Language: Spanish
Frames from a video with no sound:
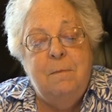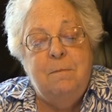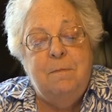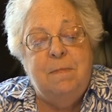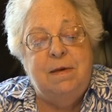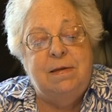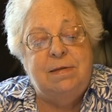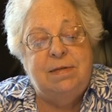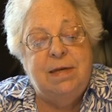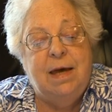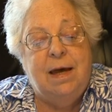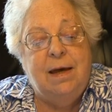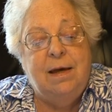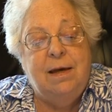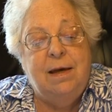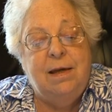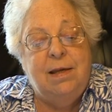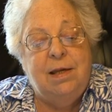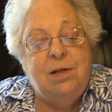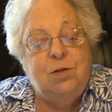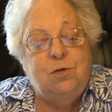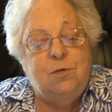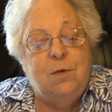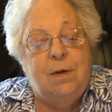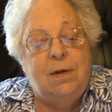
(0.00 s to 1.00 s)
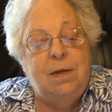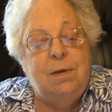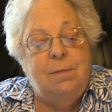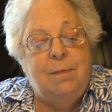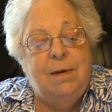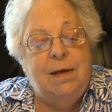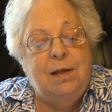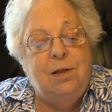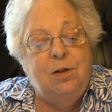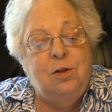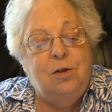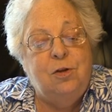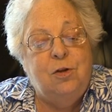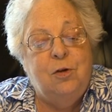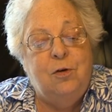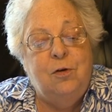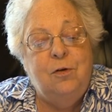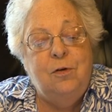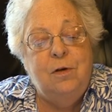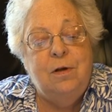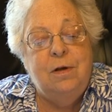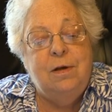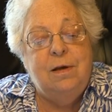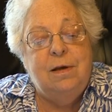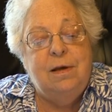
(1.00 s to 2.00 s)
mi sangre y su alimento,